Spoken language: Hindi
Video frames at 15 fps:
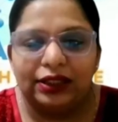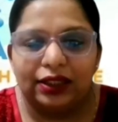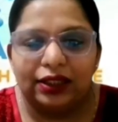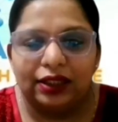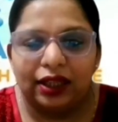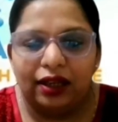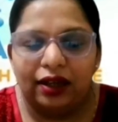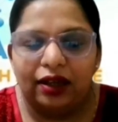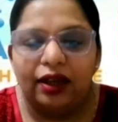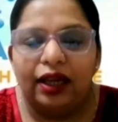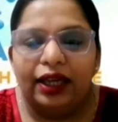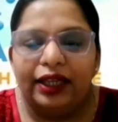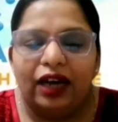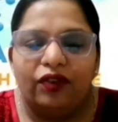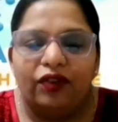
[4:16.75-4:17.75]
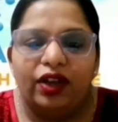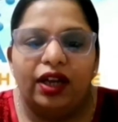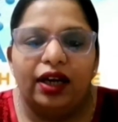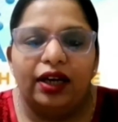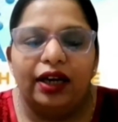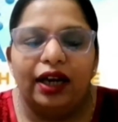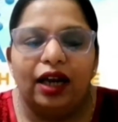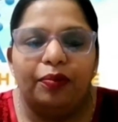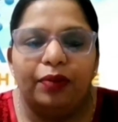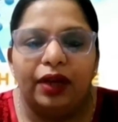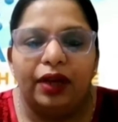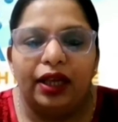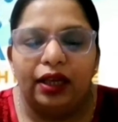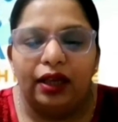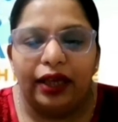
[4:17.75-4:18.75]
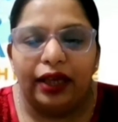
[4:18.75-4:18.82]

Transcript: सकता है या फिर अगर आपने